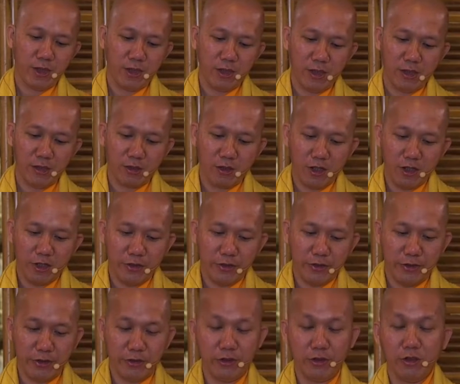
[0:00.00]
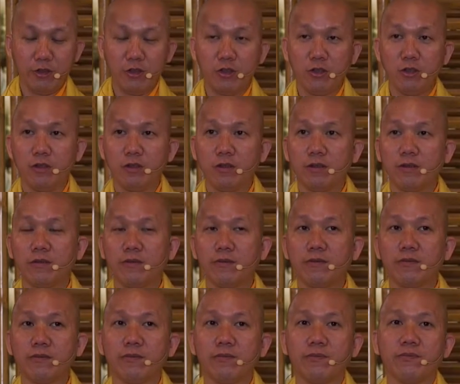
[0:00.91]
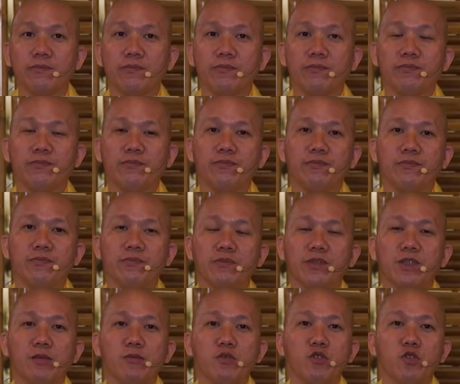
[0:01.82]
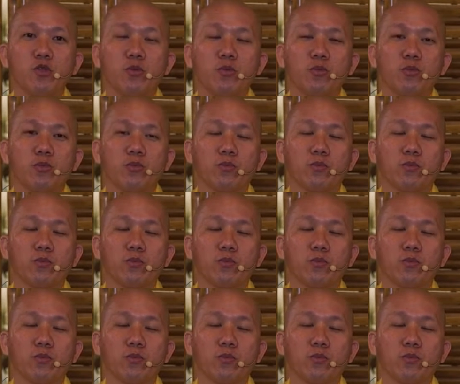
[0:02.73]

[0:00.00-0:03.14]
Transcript: cho nên có ra tưởng tiếp xúc